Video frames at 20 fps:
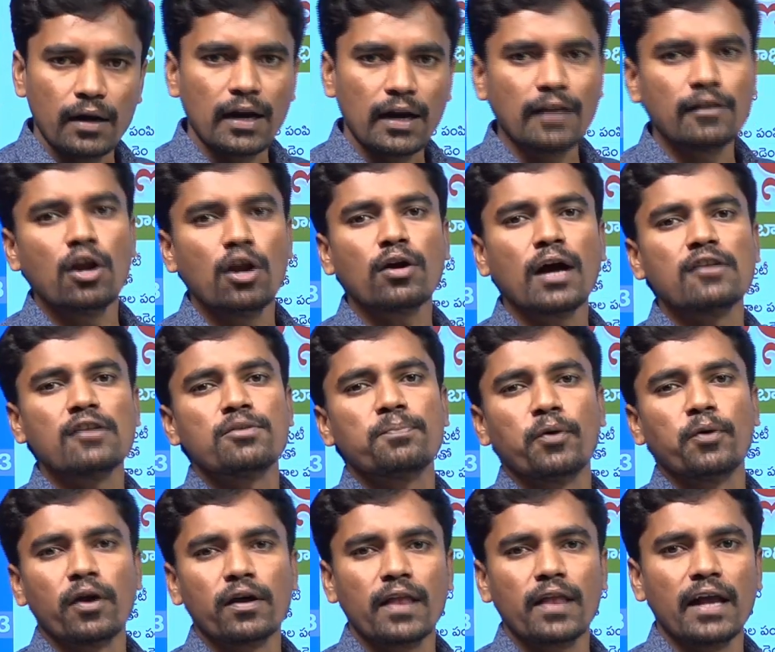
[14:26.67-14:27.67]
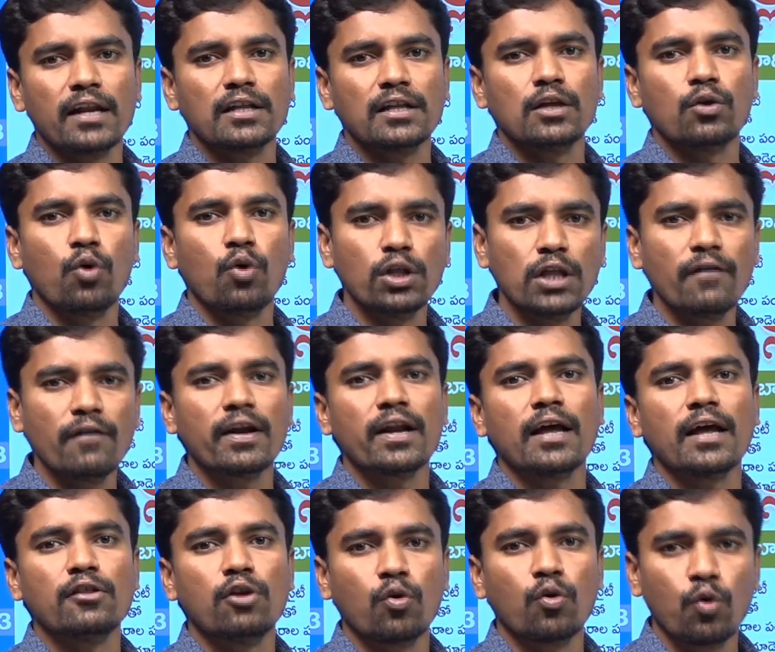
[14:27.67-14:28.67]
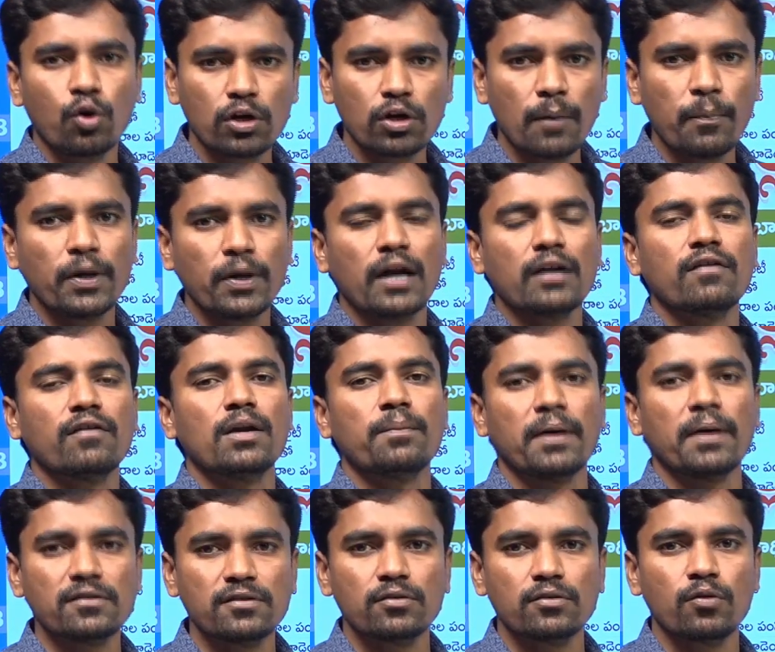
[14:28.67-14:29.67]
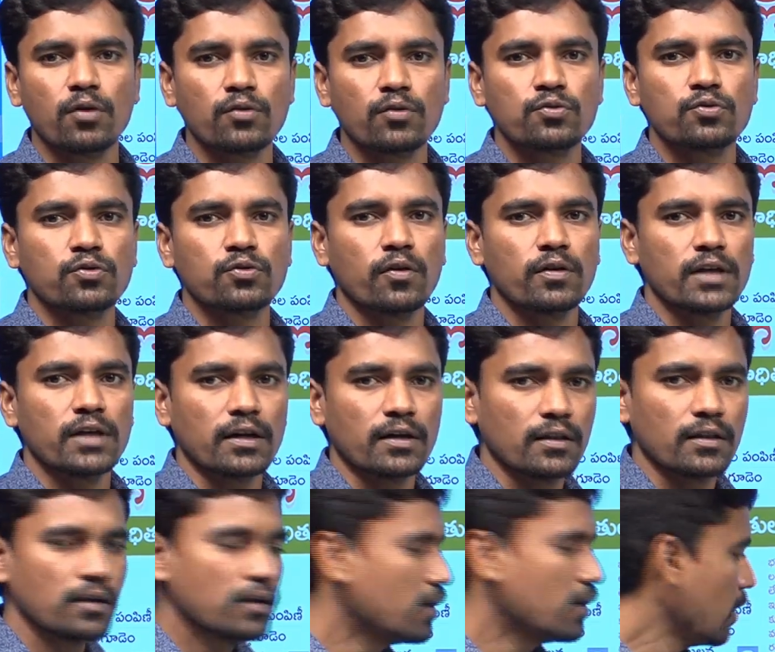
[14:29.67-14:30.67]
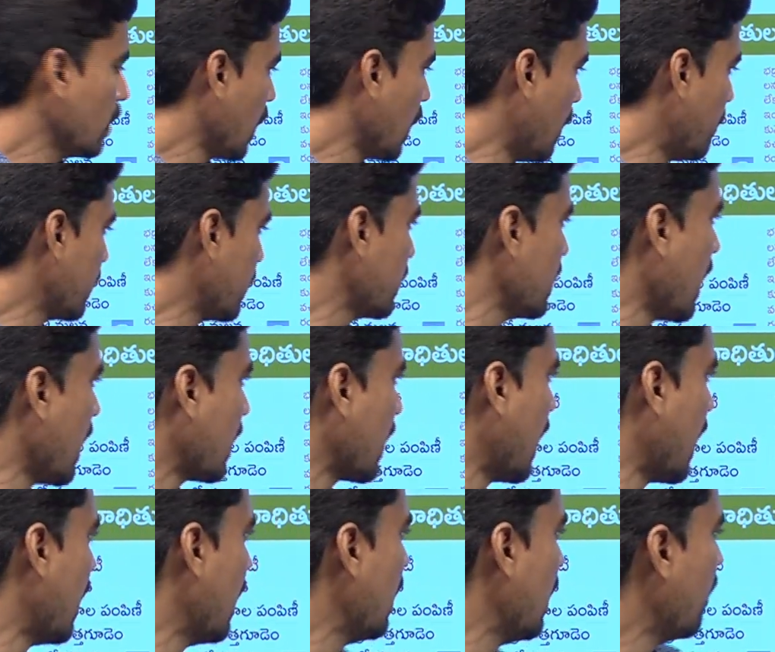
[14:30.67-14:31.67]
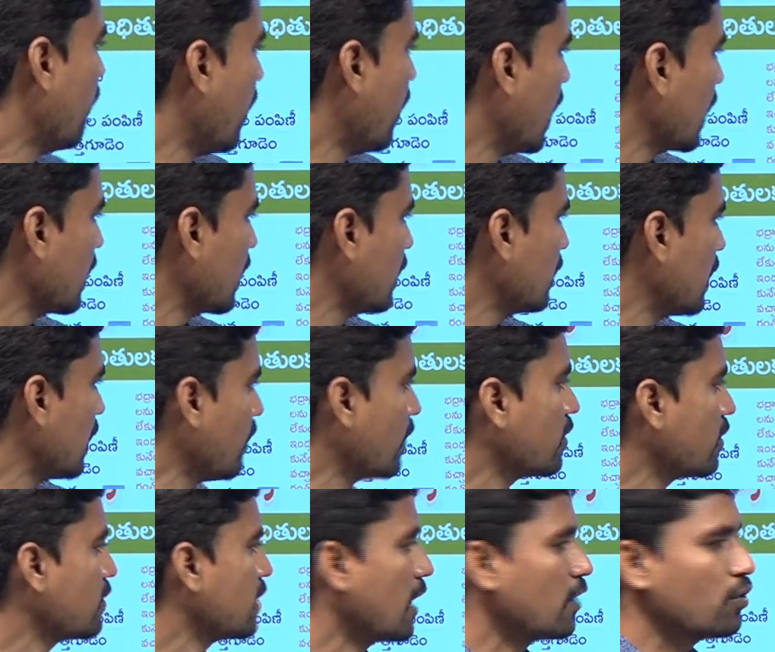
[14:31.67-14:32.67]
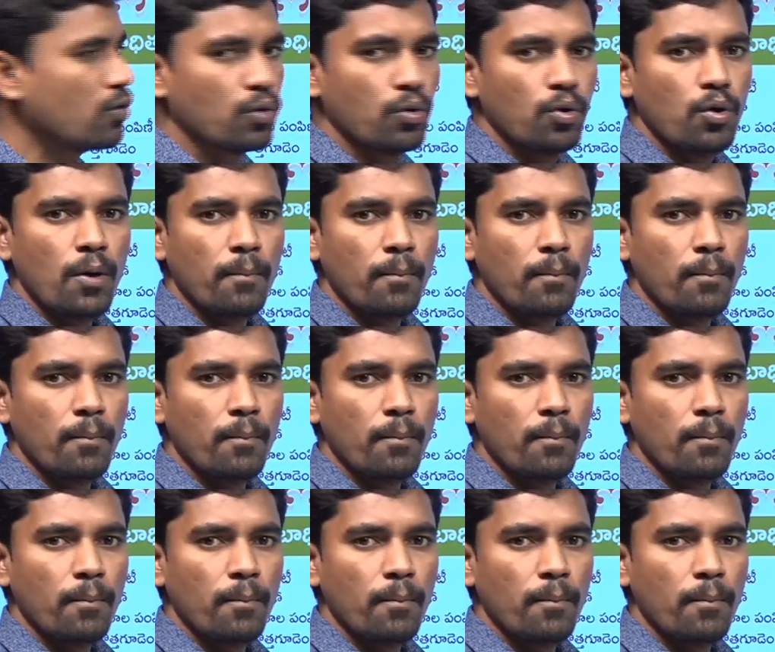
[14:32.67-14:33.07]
నదిలో కలిసిపోవడం జరిగింది గోదావరి నదిలో కొట్టుకుపోయినటువంటి పరిస్థితి కూడా చూసుకోవడం జరిగింది కాబట్టి అక్కడ వాళ్ళకి నిత్యావసర సరుకులు